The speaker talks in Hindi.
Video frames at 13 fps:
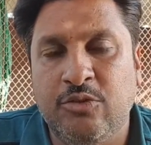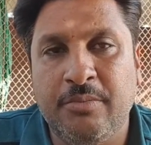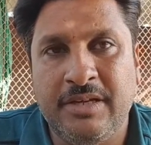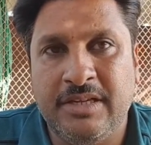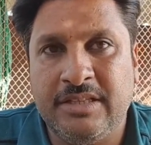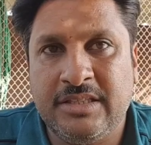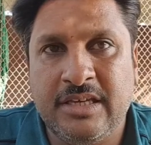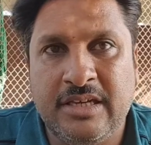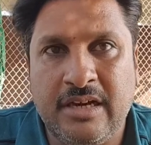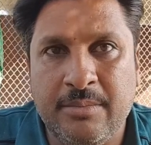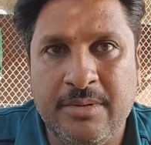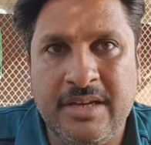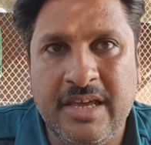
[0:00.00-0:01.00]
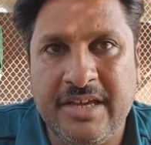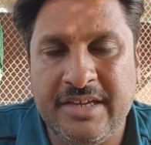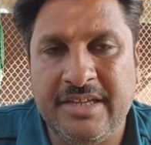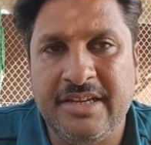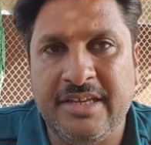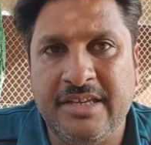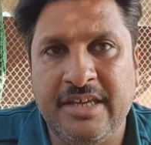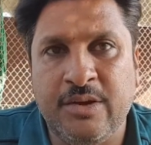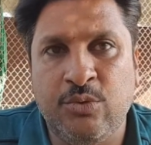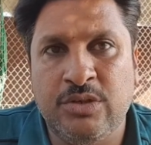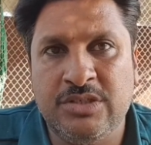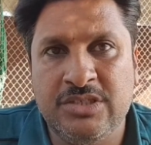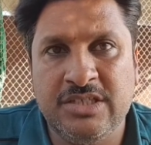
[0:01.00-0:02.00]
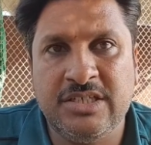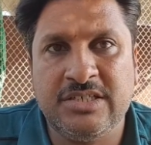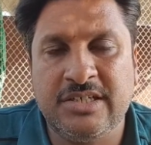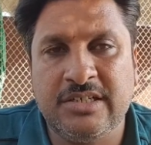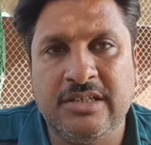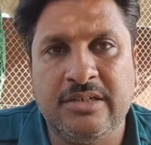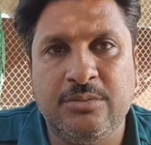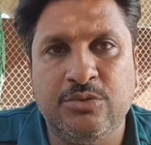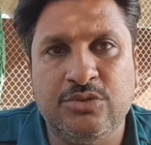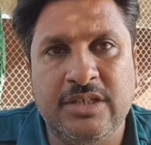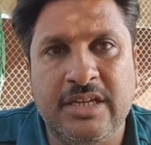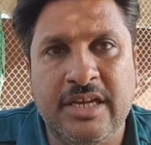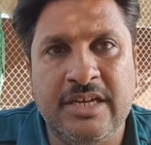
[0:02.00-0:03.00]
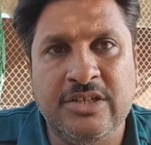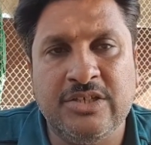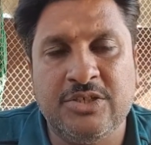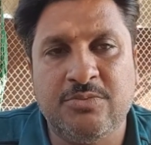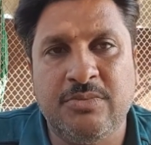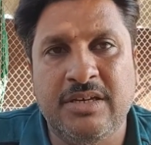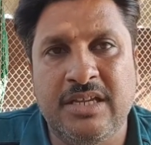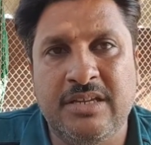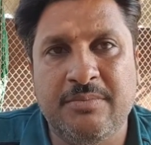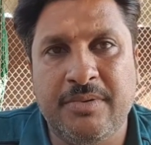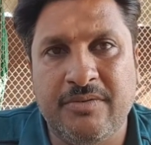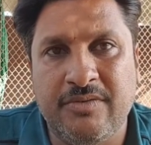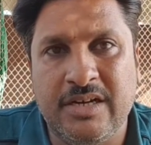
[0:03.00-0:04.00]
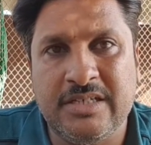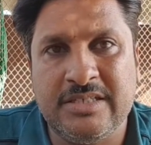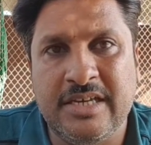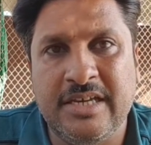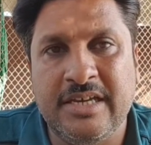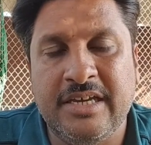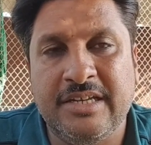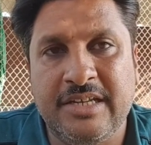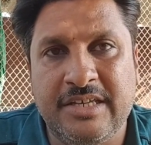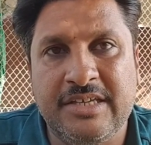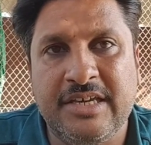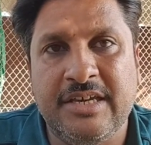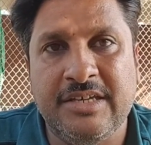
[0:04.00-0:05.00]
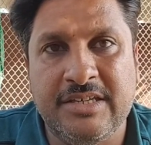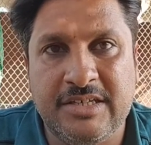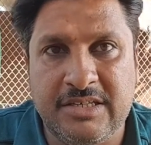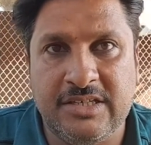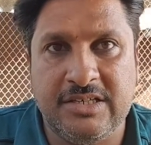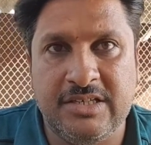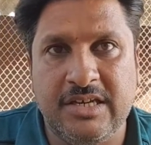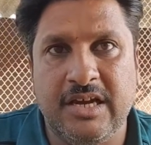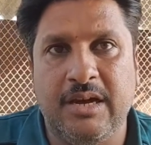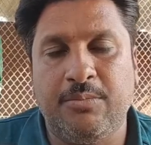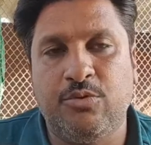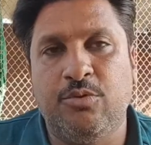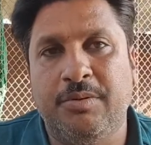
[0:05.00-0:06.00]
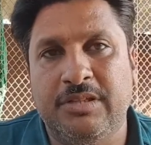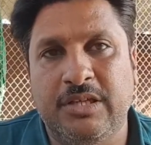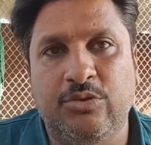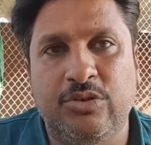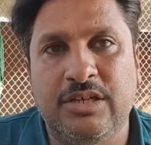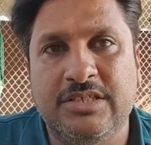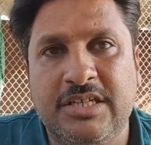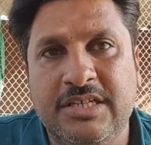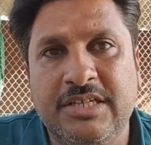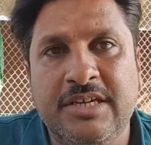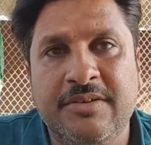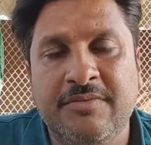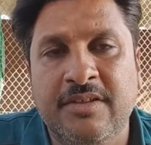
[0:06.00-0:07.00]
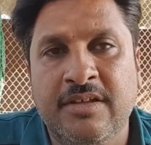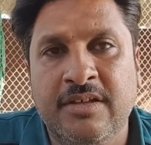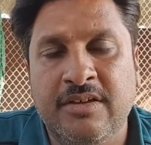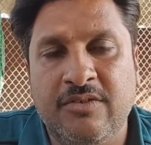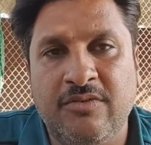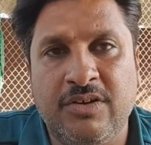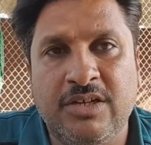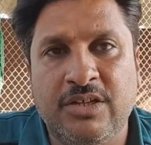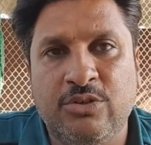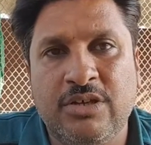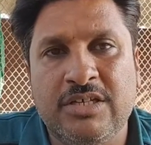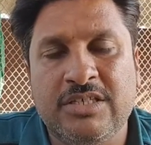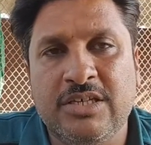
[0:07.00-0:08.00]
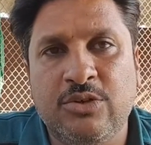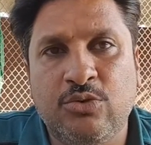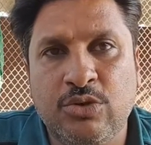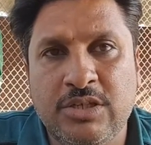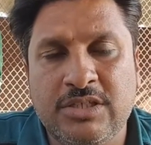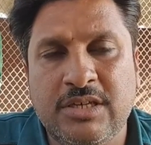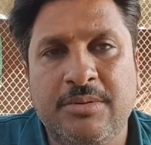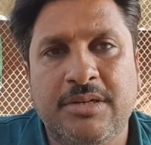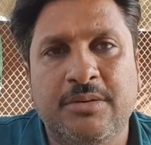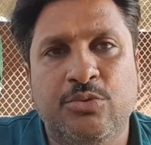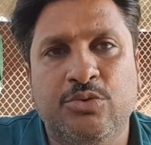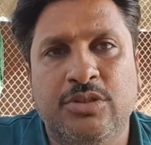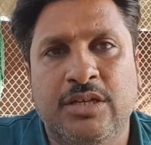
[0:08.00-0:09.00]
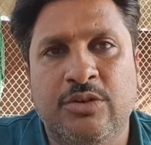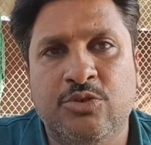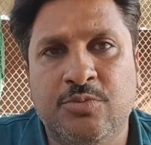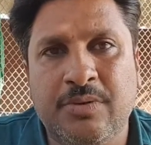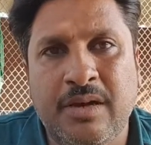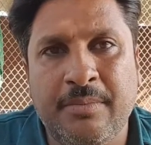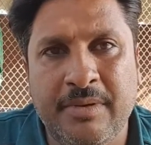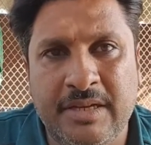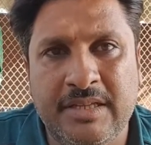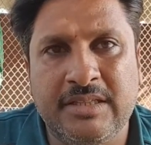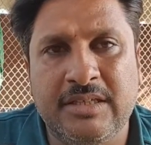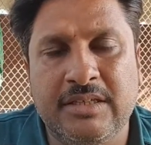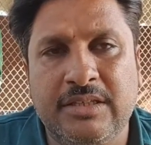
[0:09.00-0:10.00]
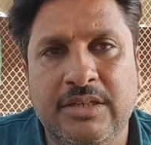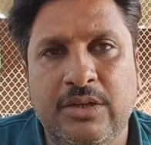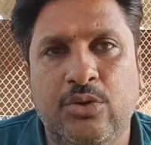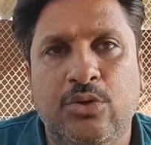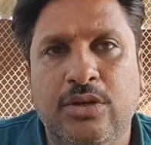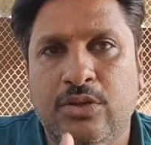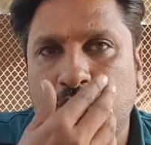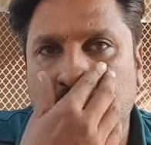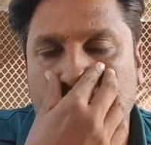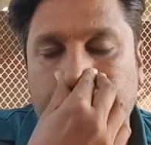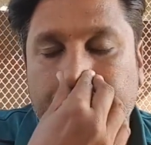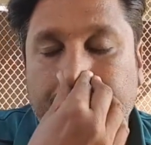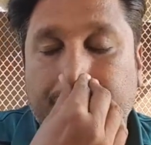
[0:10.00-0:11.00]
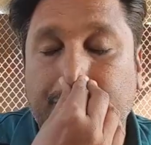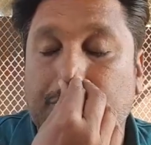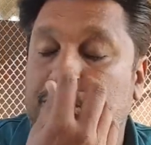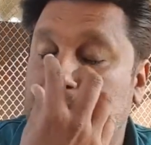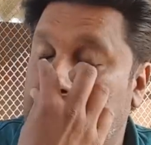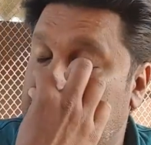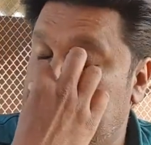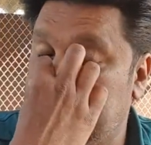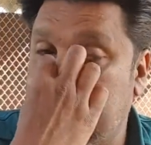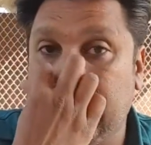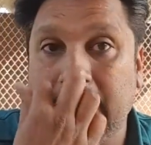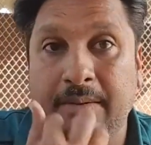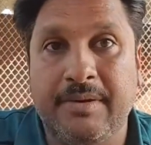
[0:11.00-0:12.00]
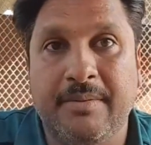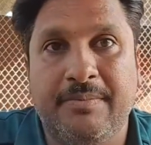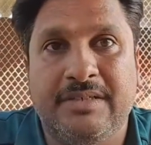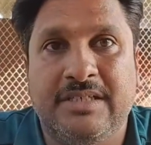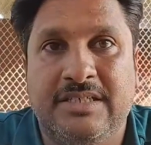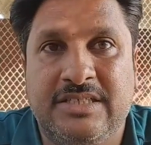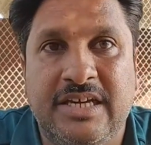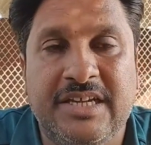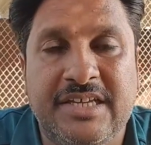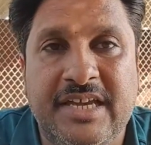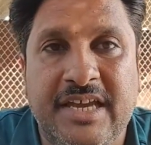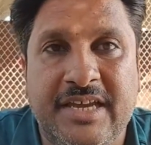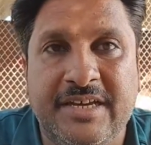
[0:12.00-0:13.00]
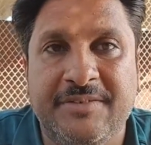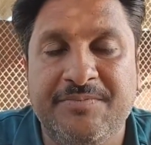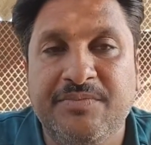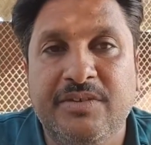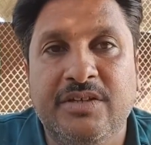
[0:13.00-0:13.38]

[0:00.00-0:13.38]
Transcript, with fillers: वो मेहनत के काबिल है कि नहीं है वो अच्छी नस्ल का कबूतर है जिसमें यानी परवाज़ है या नहीं है ये आपको पता होना चाहिए वरना तो ऐसे कोई सा भी कबूतर है उस पर आप मेहनत करते रहोगे तो उसका रिज़ल्ट आपके पास अच्छा नहीं आएगा